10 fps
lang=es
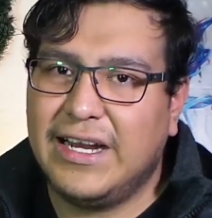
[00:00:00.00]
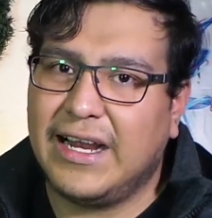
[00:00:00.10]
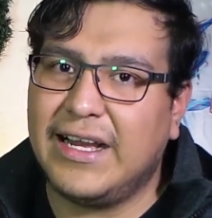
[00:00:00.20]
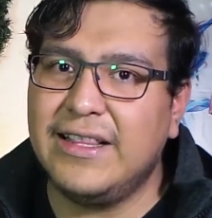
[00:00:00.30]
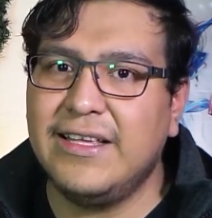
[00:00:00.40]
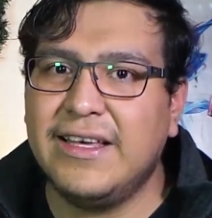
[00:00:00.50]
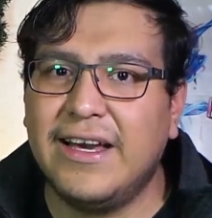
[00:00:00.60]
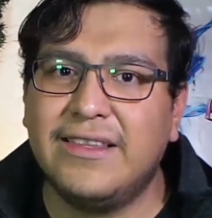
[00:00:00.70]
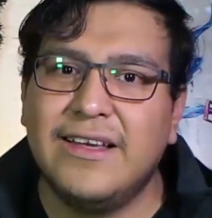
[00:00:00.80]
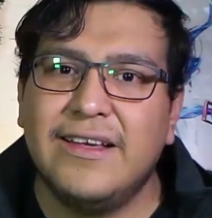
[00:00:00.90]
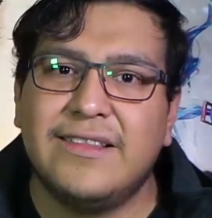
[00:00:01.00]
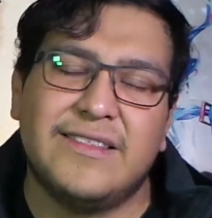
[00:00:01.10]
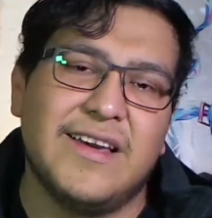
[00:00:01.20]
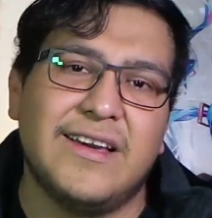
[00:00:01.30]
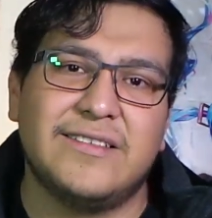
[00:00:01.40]
la calidad
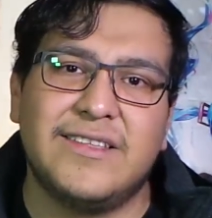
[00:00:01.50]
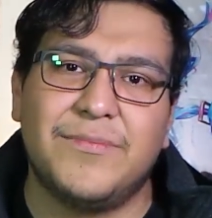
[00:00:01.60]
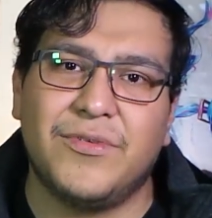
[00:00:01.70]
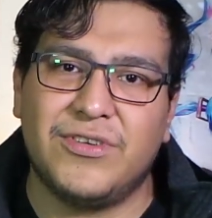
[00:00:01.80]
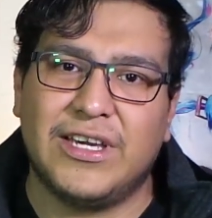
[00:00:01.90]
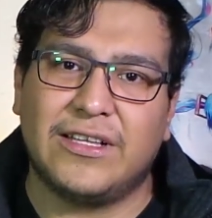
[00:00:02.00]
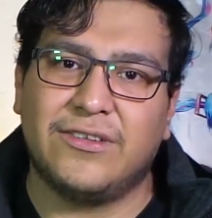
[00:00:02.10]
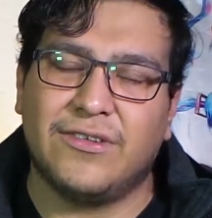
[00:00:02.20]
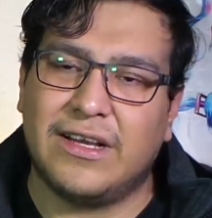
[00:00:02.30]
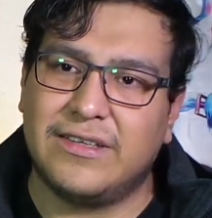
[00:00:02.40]
de este proyecto.